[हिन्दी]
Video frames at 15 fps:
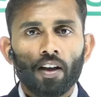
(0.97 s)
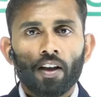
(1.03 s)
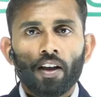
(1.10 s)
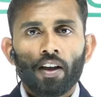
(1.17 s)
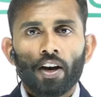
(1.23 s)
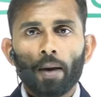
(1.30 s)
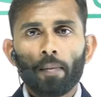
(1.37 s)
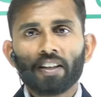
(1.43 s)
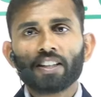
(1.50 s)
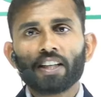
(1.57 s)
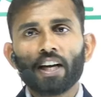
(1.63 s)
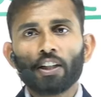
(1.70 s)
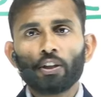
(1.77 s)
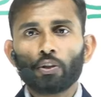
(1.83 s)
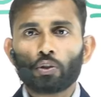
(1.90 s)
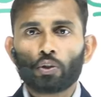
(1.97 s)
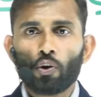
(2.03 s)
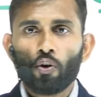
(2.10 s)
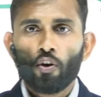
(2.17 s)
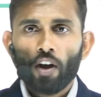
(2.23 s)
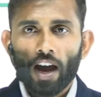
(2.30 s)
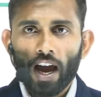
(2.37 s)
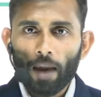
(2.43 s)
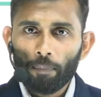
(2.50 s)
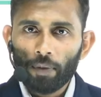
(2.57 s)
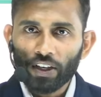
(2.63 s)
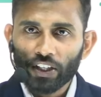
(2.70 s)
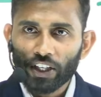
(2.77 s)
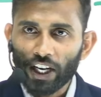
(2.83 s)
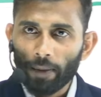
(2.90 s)
नमस्कार दोस्तों हैप्पी
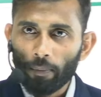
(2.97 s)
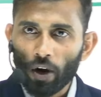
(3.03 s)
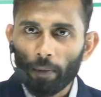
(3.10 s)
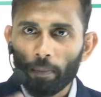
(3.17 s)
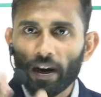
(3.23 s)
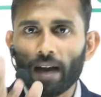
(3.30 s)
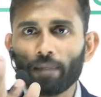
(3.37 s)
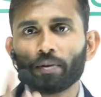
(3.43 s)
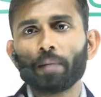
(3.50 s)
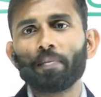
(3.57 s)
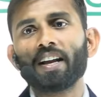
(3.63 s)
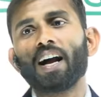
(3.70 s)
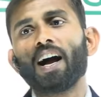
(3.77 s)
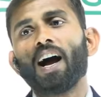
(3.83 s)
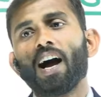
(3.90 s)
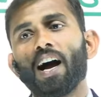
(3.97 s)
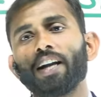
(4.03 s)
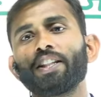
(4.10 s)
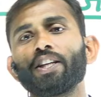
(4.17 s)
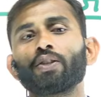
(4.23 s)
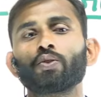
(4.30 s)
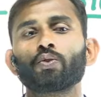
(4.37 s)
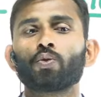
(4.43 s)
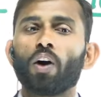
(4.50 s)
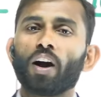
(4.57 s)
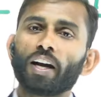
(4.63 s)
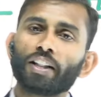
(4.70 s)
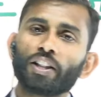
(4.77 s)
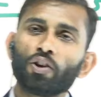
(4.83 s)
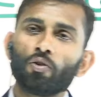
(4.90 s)
स्टडी पॉइंट पर आप सभी का हार्दिक स्वागत
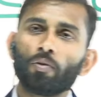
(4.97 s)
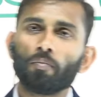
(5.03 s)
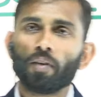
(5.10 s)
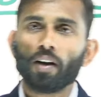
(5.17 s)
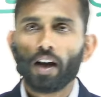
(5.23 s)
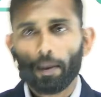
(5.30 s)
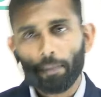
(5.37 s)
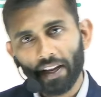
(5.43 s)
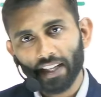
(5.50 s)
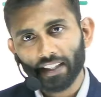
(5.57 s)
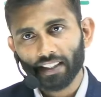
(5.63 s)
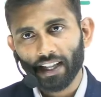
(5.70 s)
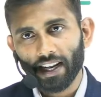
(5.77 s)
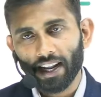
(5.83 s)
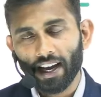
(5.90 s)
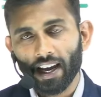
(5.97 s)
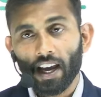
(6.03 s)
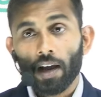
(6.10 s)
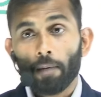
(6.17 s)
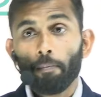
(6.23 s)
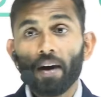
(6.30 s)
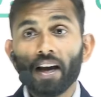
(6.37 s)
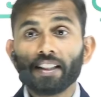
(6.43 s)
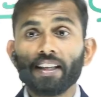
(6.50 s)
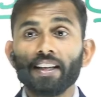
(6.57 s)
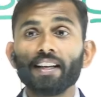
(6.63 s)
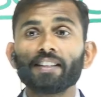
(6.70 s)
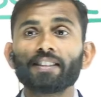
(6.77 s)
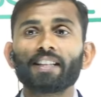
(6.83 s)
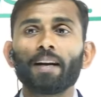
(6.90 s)
एवं अभिनंदन है मैं धीरज
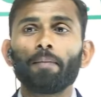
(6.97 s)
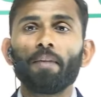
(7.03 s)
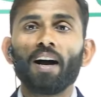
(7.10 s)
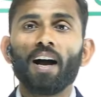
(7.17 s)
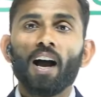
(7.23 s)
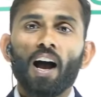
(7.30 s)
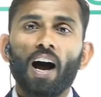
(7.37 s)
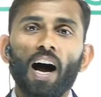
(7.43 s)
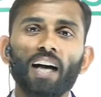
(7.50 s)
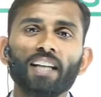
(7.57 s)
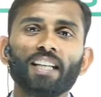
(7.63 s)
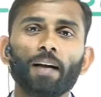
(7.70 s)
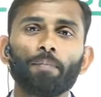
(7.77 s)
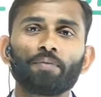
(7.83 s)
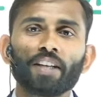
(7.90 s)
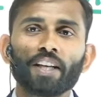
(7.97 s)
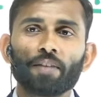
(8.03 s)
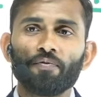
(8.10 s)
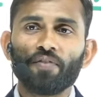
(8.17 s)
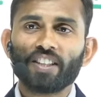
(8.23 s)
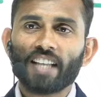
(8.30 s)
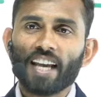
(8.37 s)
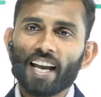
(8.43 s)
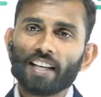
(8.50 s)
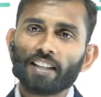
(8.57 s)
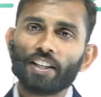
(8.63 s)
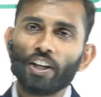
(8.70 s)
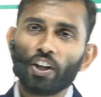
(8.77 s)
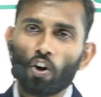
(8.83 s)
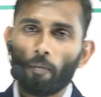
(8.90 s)
शर्मा आज आपसे एक विशेष ही
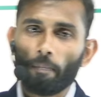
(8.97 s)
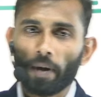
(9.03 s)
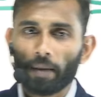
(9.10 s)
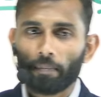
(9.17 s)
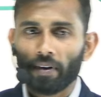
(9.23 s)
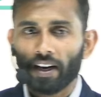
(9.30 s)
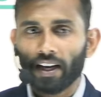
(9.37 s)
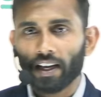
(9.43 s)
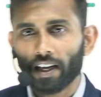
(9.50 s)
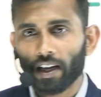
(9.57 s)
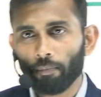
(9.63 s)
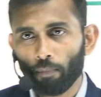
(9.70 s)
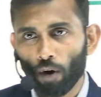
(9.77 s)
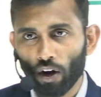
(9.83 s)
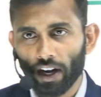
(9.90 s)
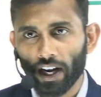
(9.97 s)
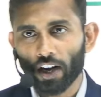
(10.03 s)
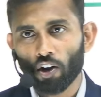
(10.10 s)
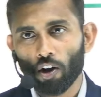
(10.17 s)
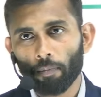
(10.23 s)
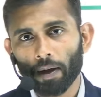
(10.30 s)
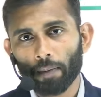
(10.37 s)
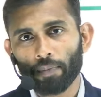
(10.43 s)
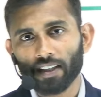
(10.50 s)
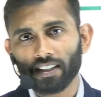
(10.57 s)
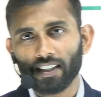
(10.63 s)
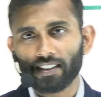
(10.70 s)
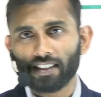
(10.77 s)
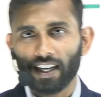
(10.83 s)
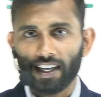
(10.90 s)
टॉपिक पर एक इंपॉर्टेंट टॉपिक पर चर्चा
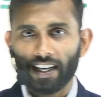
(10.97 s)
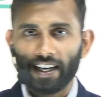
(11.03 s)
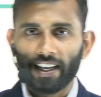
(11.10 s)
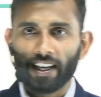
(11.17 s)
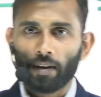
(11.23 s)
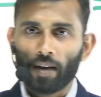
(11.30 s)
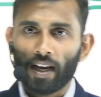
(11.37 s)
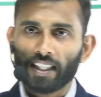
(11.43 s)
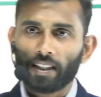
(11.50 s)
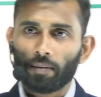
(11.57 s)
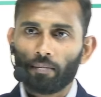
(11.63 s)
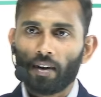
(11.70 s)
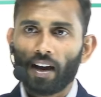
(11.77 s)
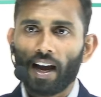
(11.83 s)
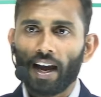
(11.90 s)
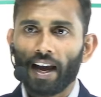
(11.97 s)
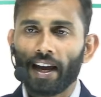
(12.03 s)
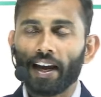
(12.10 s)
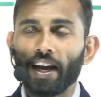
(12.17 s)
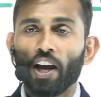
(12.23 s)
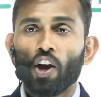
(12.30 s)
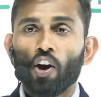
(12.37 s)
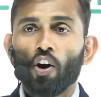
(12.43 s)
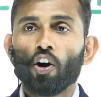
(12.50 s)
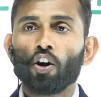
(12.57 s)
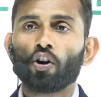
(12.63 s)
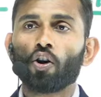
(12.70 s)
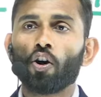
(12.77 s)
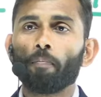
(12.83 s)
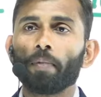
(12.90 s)
के लिए आज हम आए हैं और
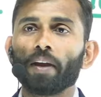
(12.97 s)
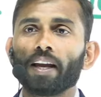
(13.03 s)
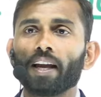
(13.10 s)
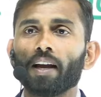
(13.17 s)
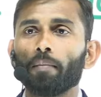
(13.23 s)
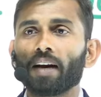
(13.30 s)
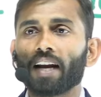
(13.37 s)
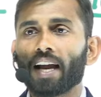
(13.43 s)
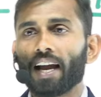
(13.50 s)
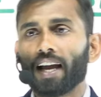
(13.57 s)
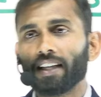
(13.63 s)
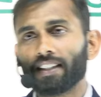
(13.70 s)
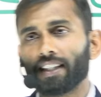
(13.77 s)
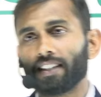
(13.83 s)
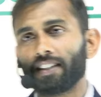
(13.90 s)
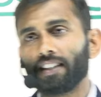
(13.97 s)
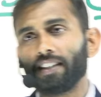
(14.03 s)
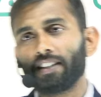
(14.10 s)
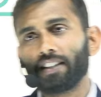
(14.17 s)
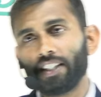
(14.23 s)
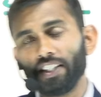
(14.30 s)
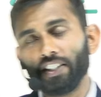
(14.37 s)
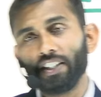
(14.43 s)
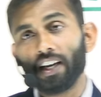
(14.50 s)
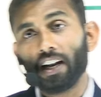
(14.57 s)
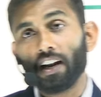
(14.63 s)
टॉपिक है हमारा एसएससी सीजीएल